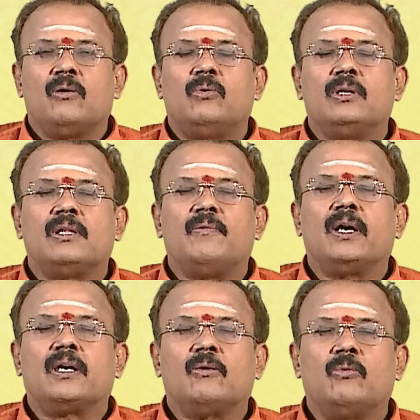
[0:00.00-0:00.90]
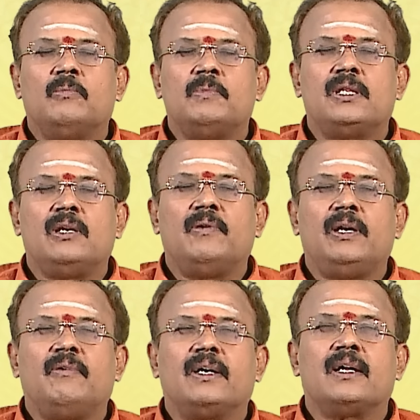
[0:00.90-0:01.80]
கொடுத்த வாக்கை குடும்பத்தில்
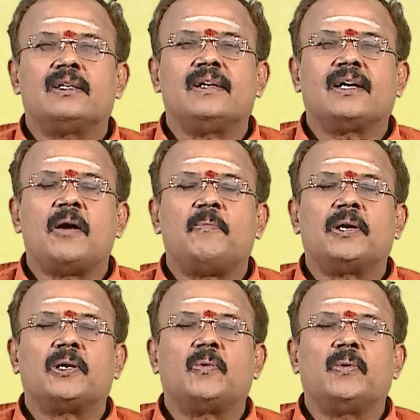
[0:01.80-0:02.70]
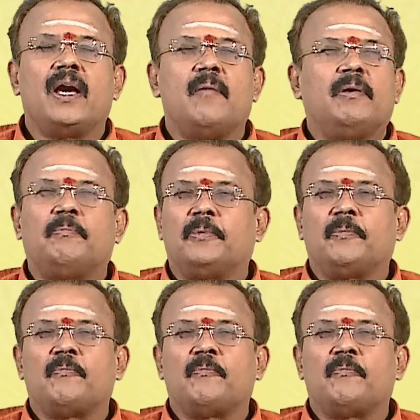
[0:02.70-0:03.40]
வெளி வட்டாரத்தில் காப்பாற்றக்கூடிய அமைப்பு